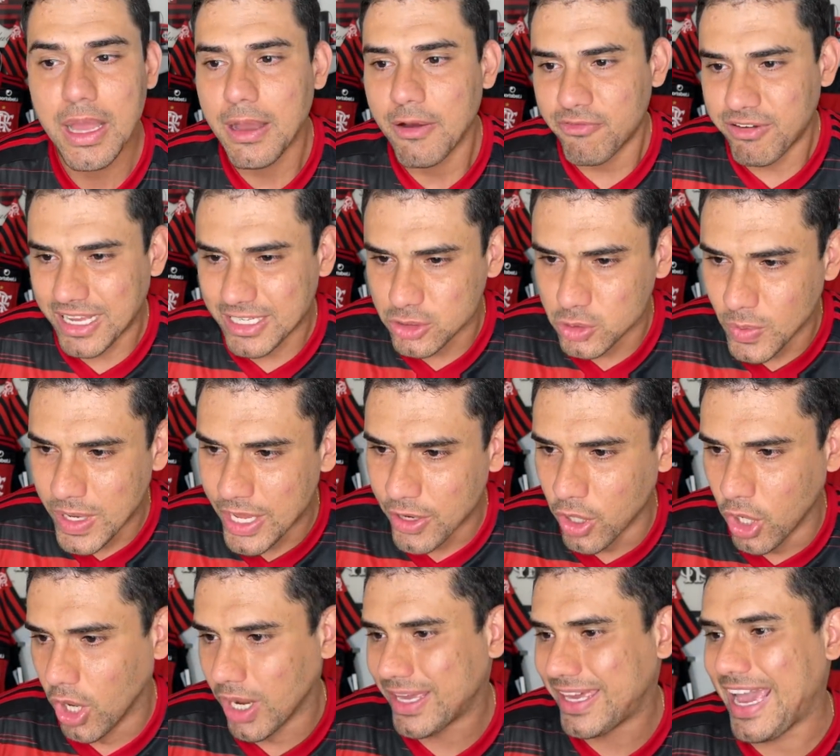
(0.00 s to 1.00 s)

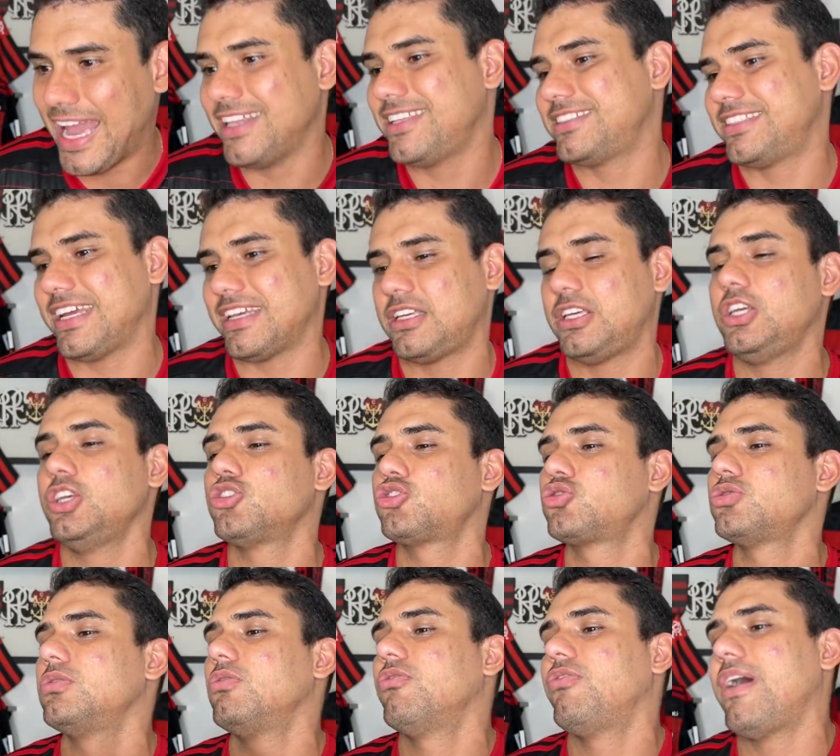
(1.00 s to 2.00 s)
Flazueiro, quer dizer que
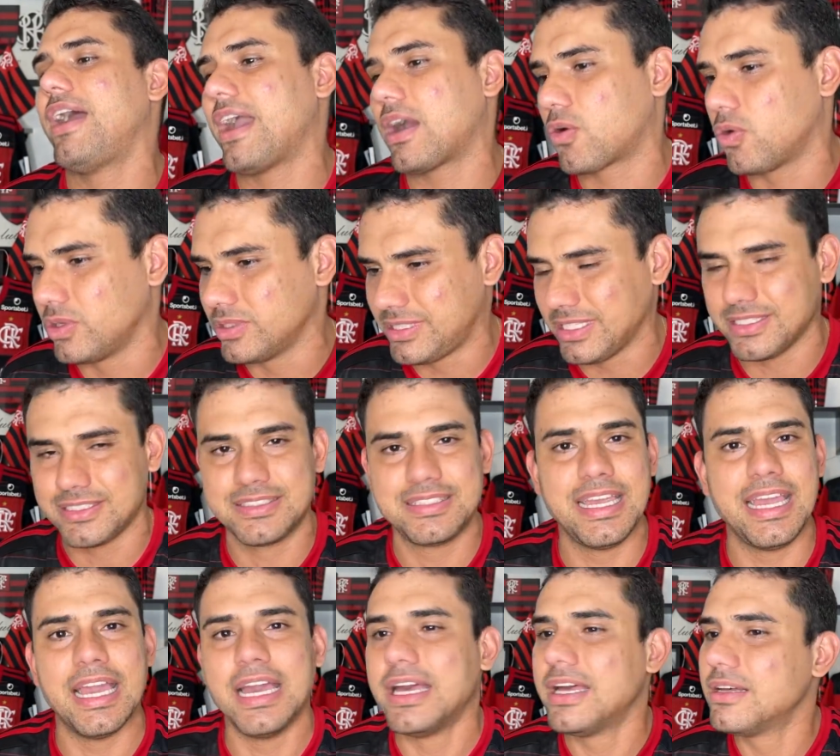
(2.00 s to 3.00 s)
isso não vai
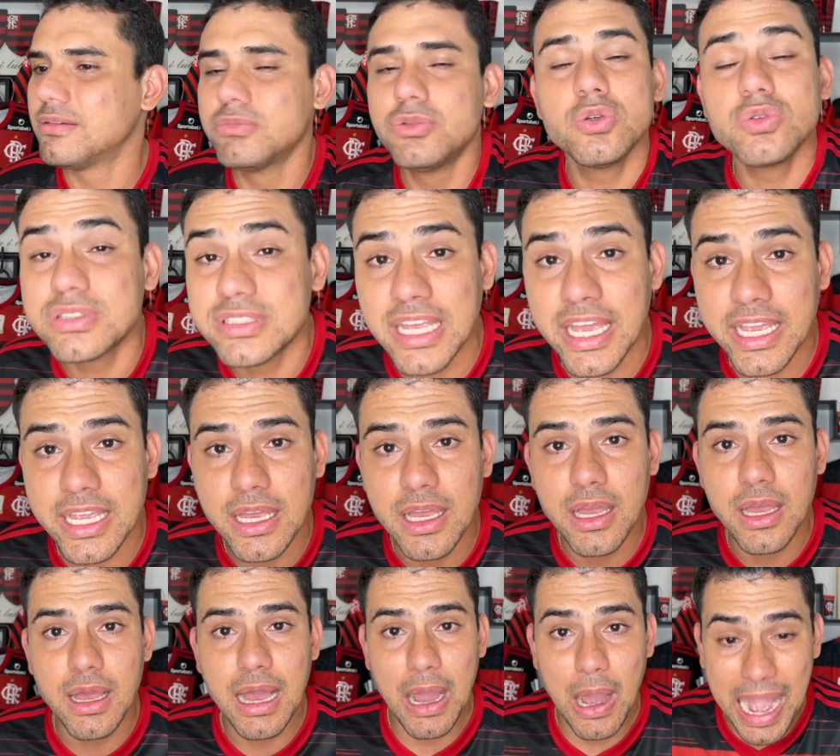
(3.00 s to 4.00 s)
acontecer? Não sei.
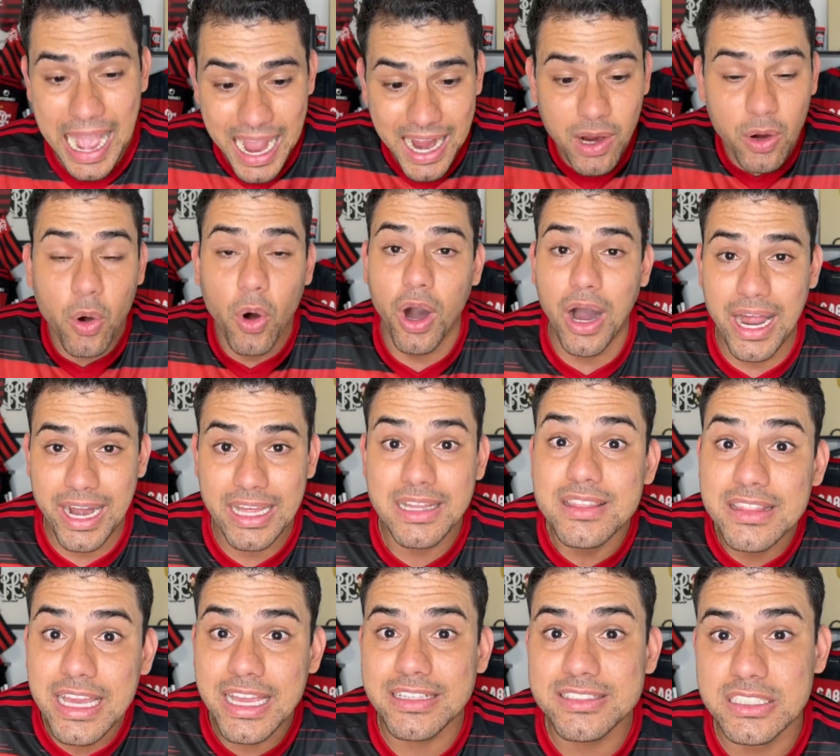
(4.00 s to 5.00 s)
Agora,
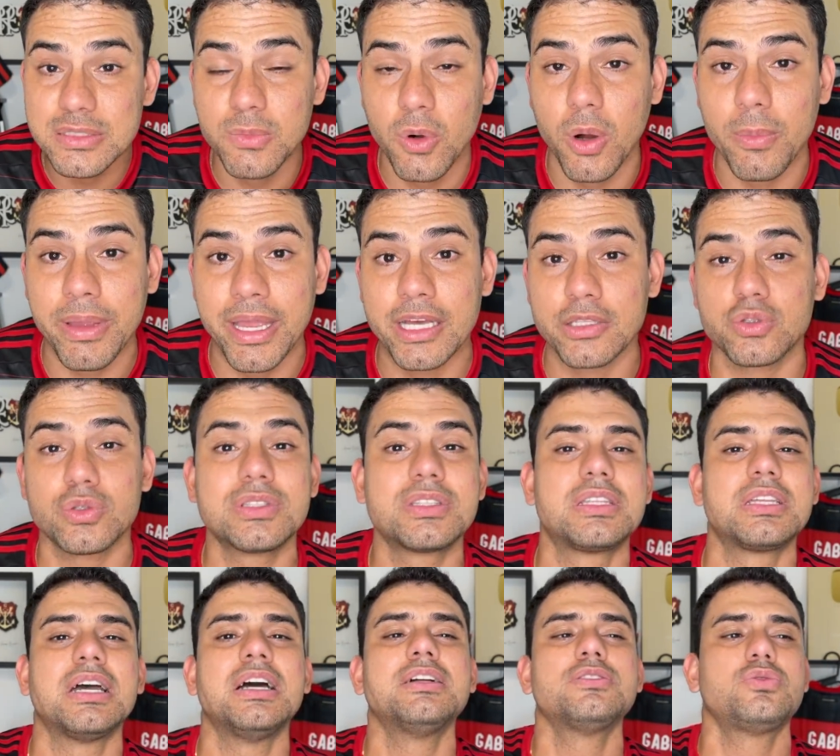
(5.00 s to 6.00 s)
nesse momento,
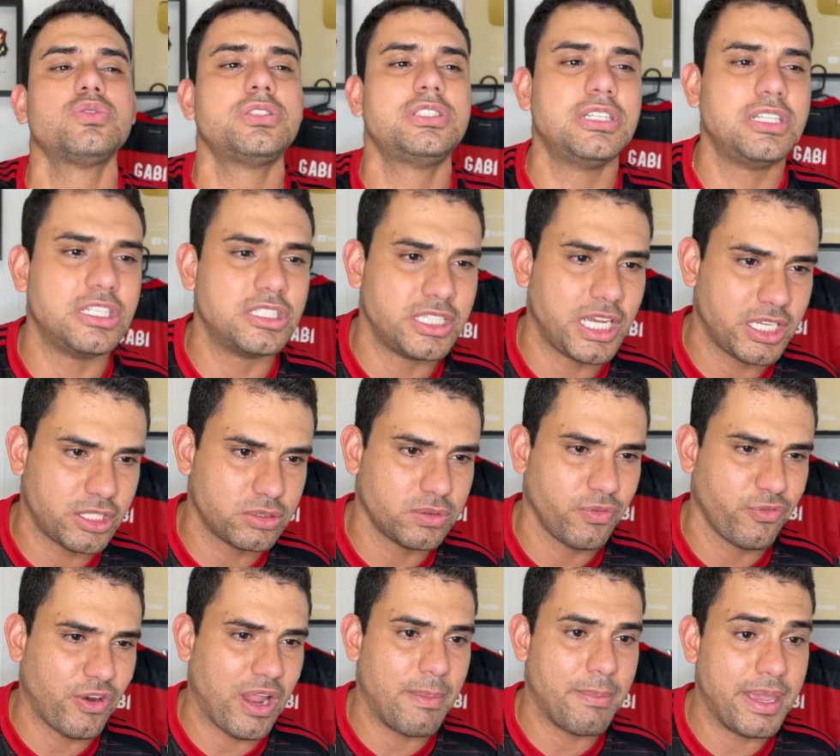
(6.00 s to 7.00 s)
tanto os dirigentes do
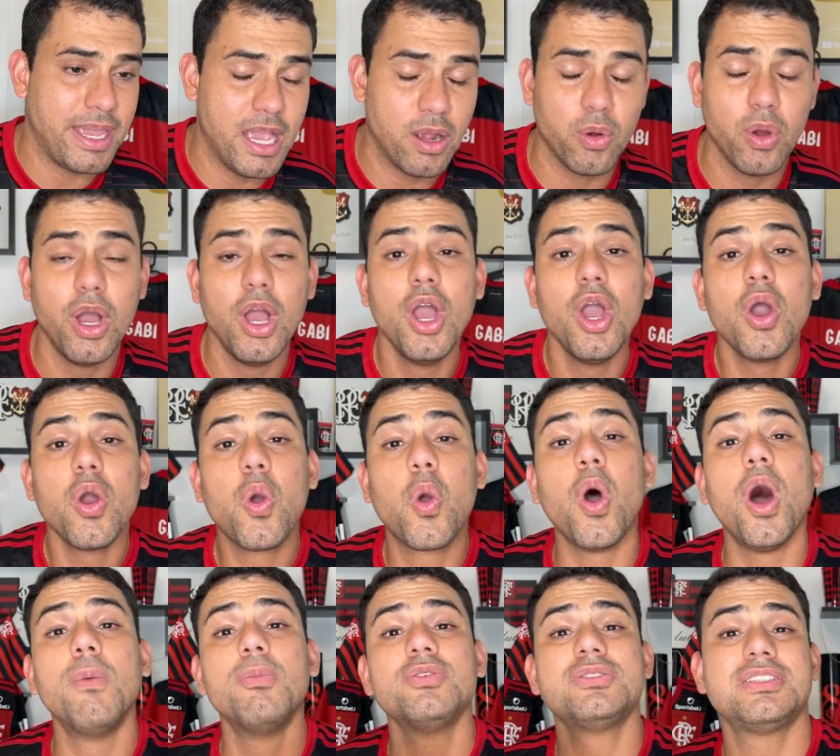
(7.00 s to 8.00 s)
Flamengo
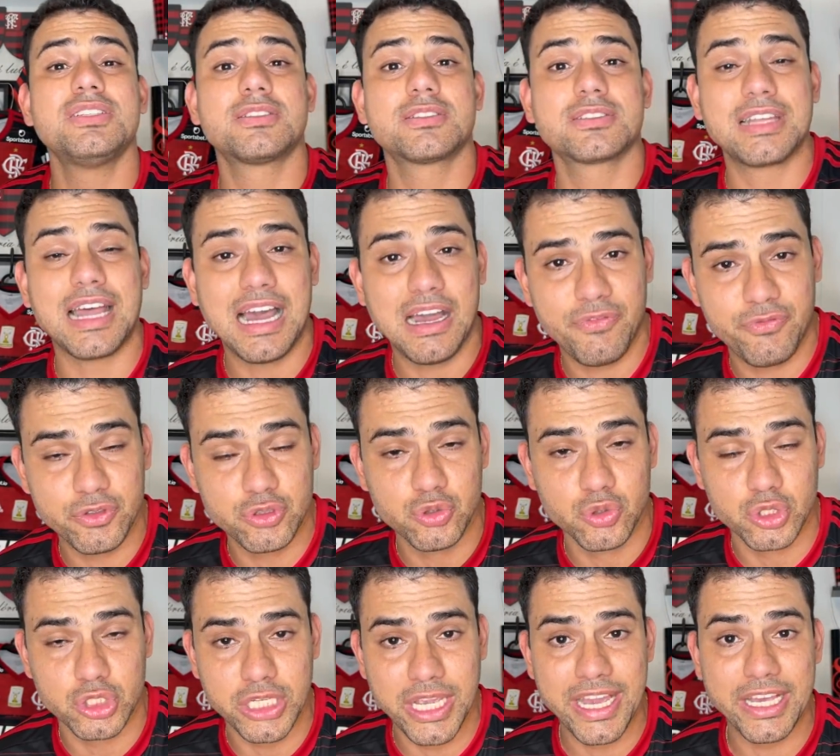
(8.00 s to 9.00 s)
como os staffs do
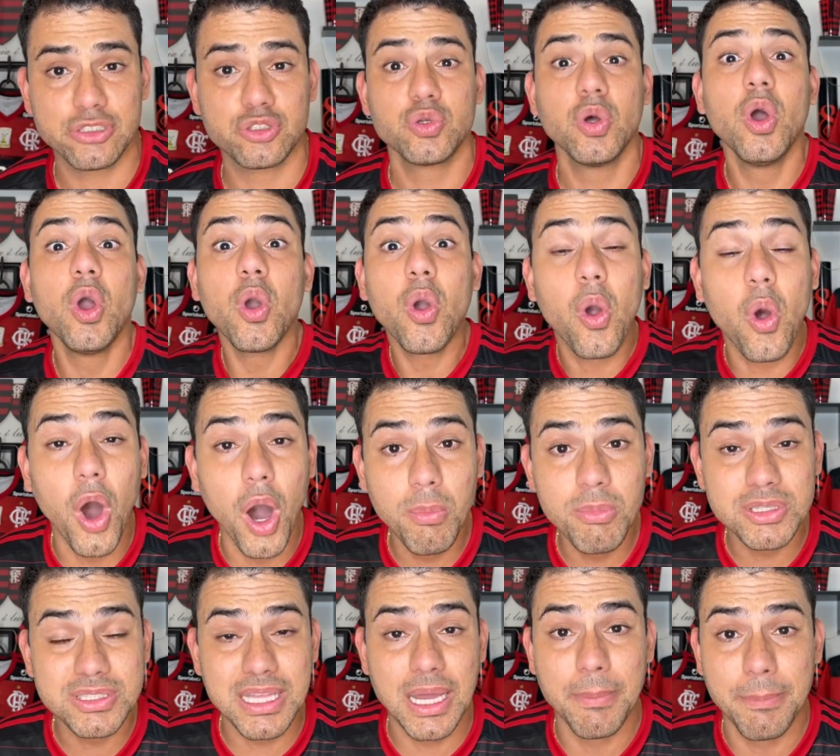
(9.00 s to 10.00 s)
Gerson
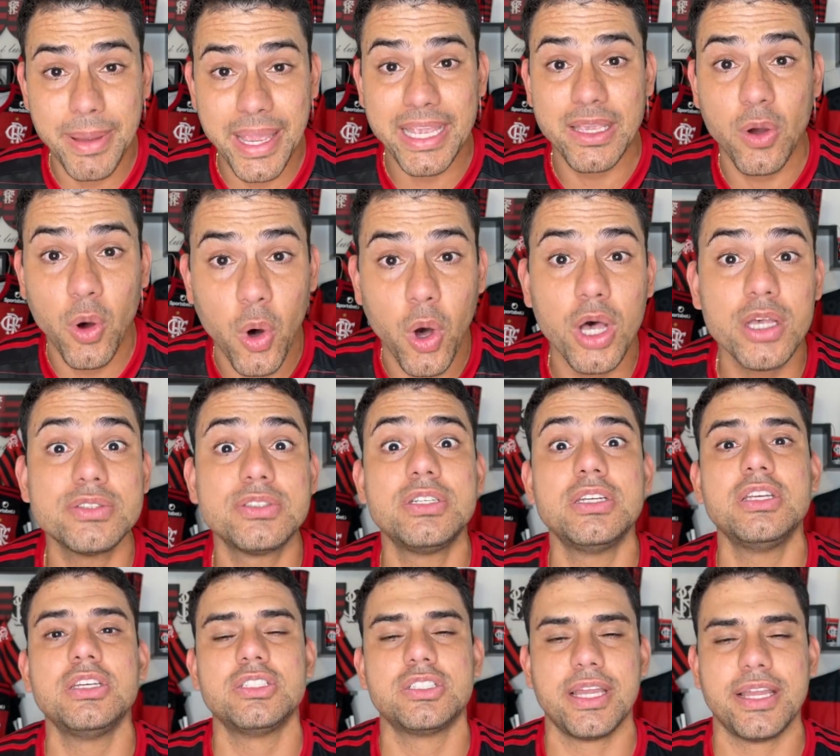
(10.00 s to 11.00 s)
como também os
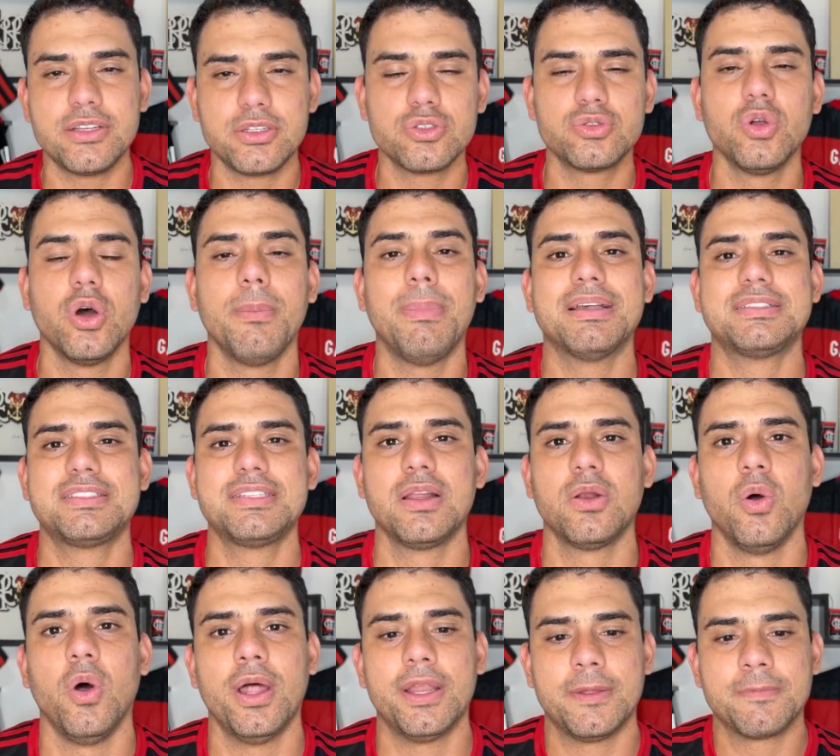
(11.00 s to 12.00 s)
dirigentes do
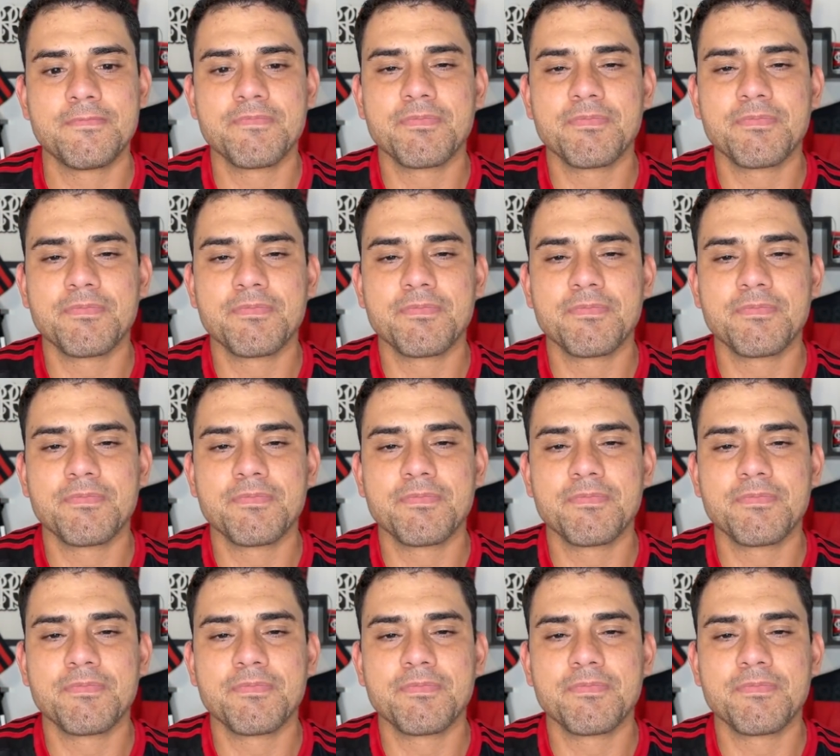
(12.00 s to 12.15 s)
Barcelona